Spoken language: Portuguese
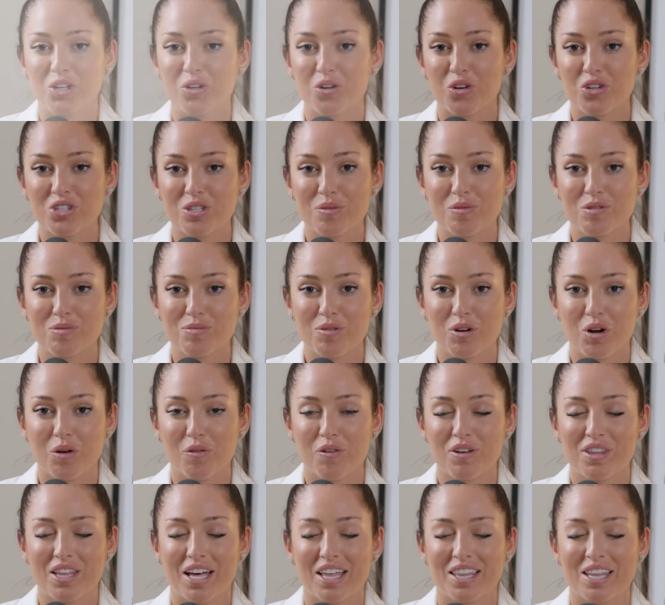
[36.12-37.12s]
E hoje temos uma
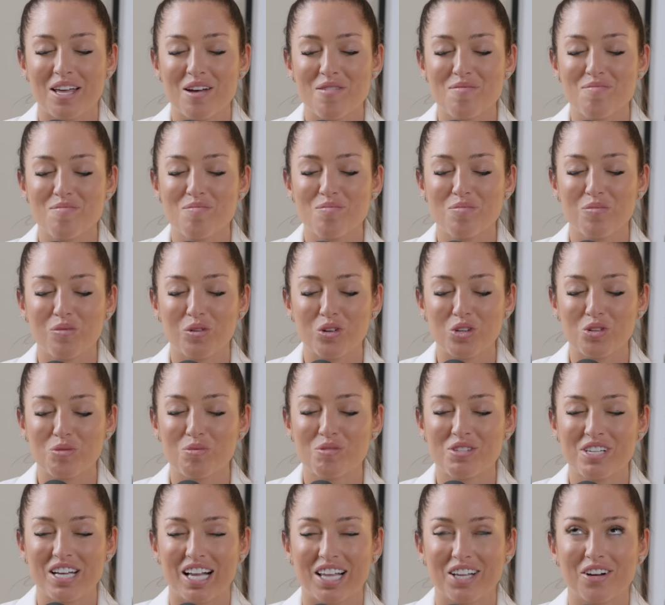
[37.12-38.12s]
convidada muito
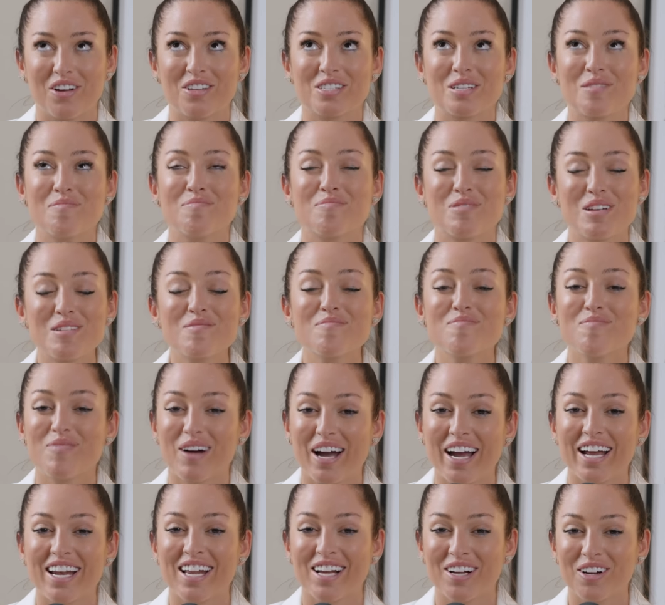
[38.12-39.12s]
especial, a nossa
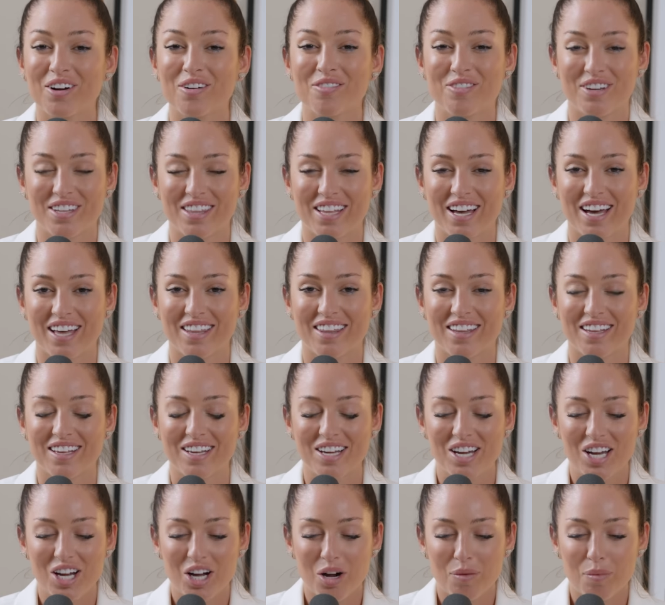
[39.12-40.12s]
primeira
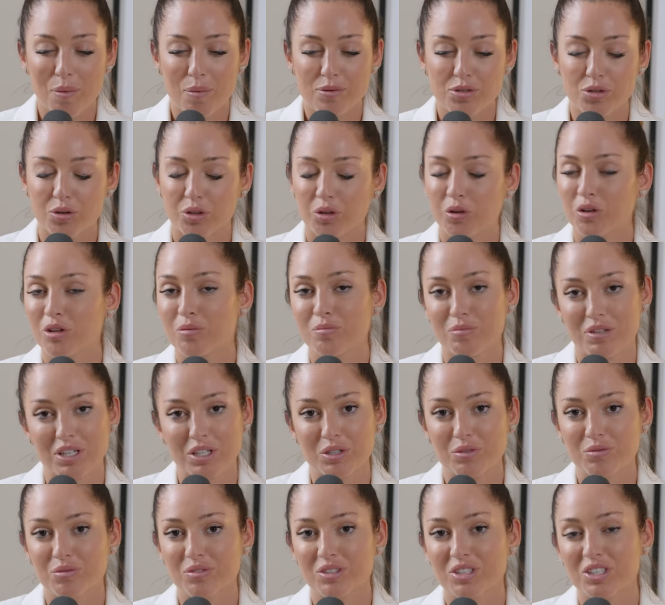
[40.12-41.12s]
convidada, uma pessoa que eu
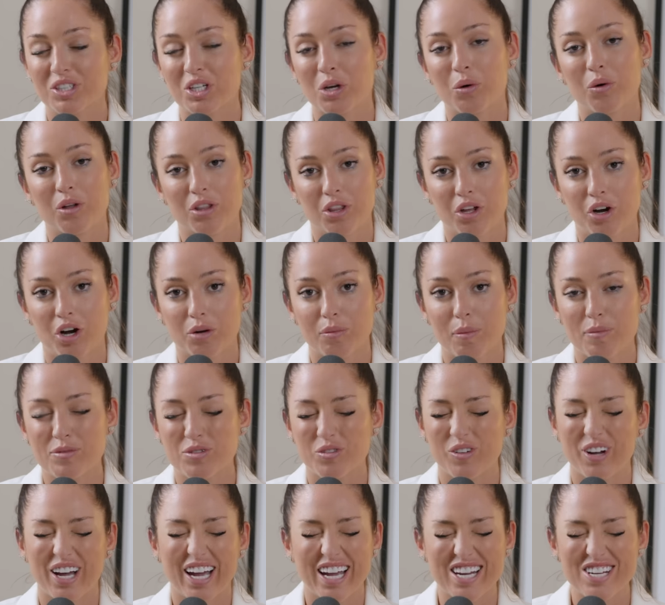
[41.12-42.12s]
admiro, que eu adoro, uma
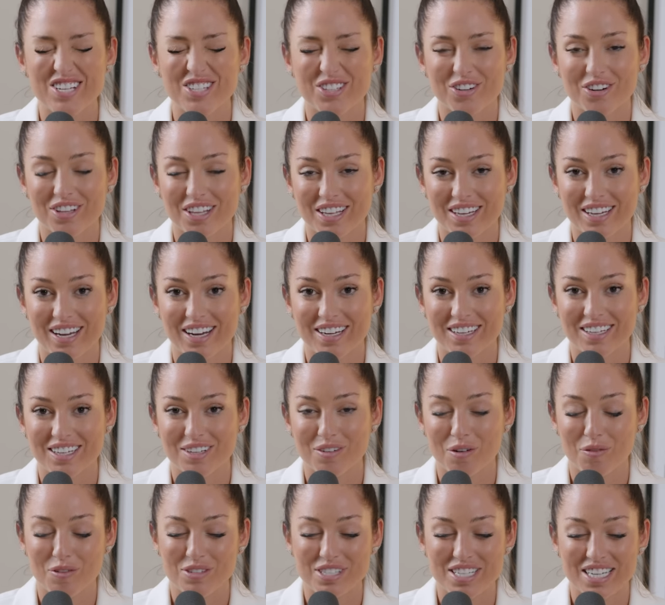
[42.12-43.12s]
pessoa extraordinária.
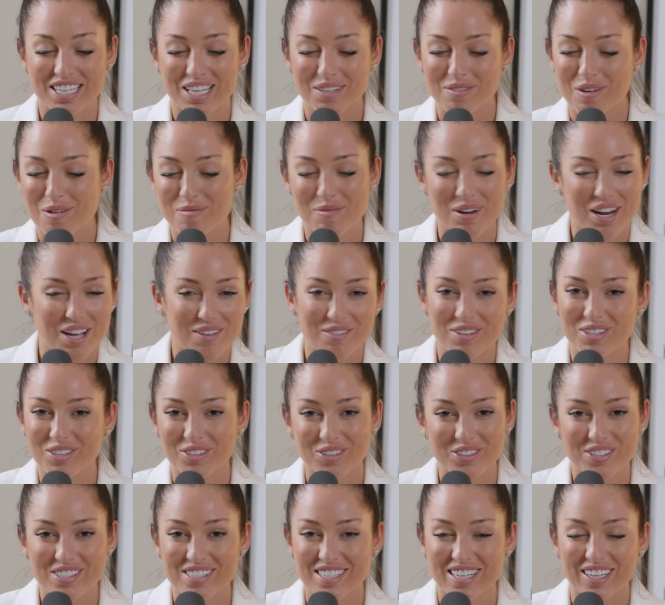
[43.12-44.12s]
Eu vou fazer aqui uma breve
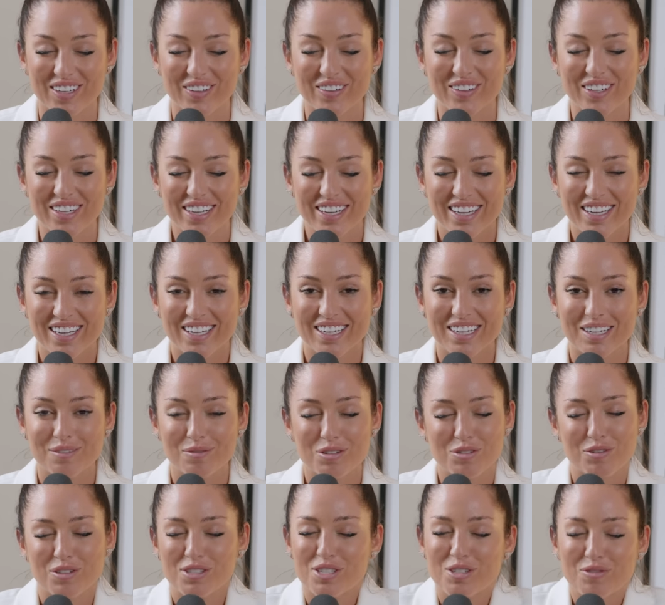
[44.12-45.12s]
introdução, uh,
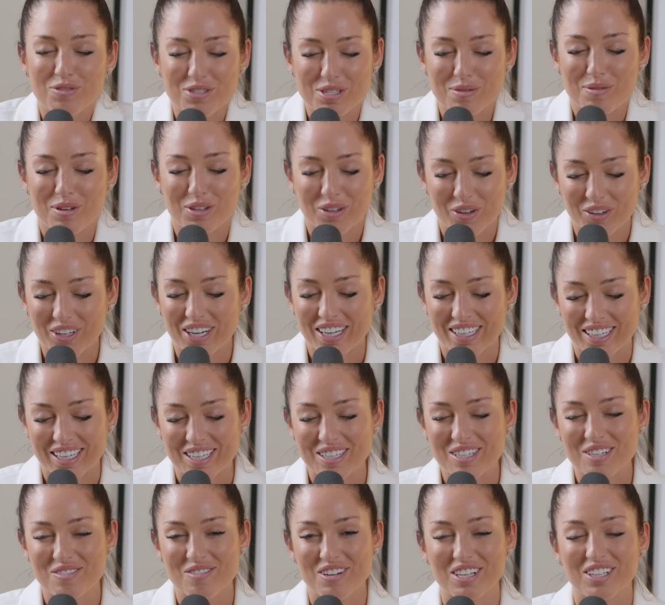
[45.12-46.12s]
mas vocês vão saber logo quem
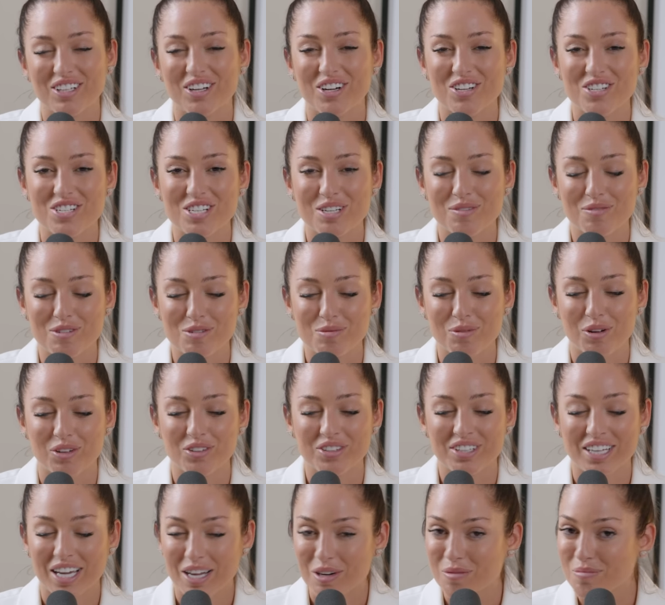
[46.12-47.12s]
é, como é lógico. Mas
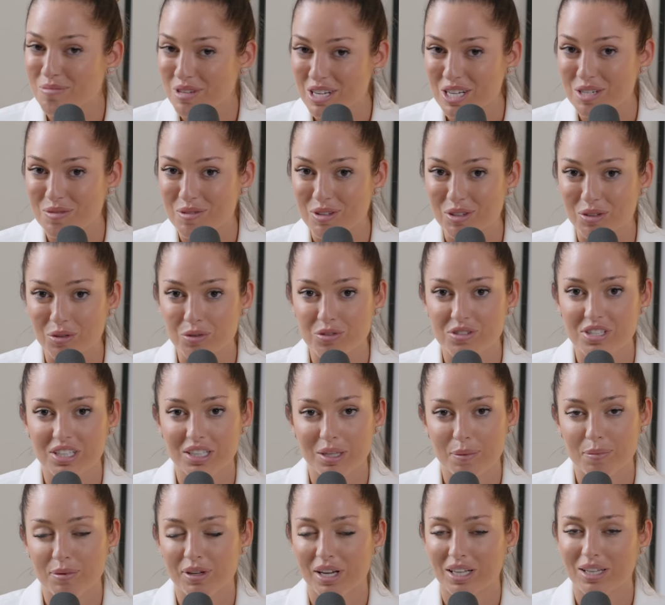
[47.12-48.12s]
pronto, quero mesmo
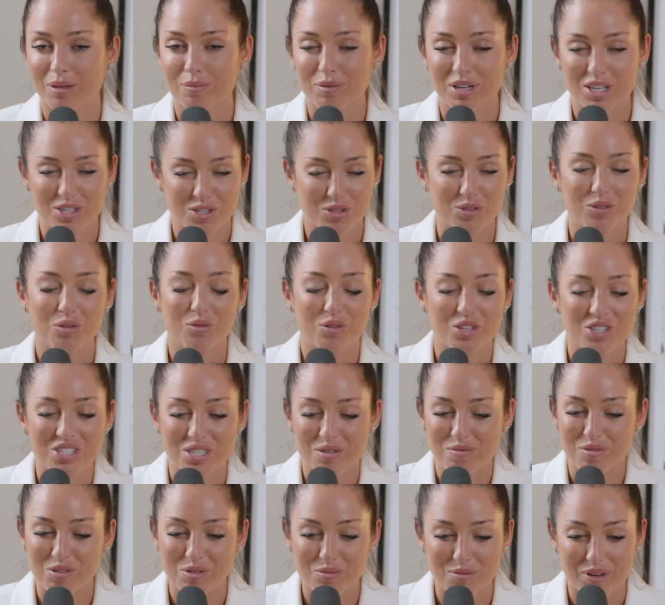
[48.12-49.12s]
introduzi-la porque ela merece tudo
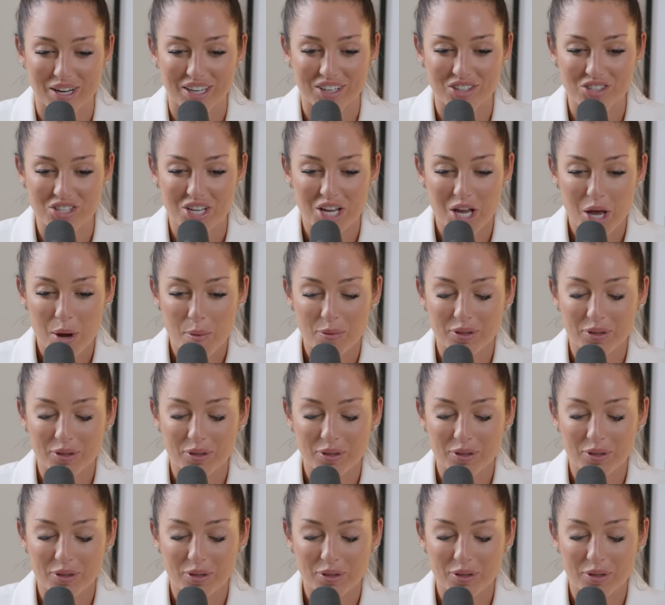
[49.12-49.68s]
isto e muito mais.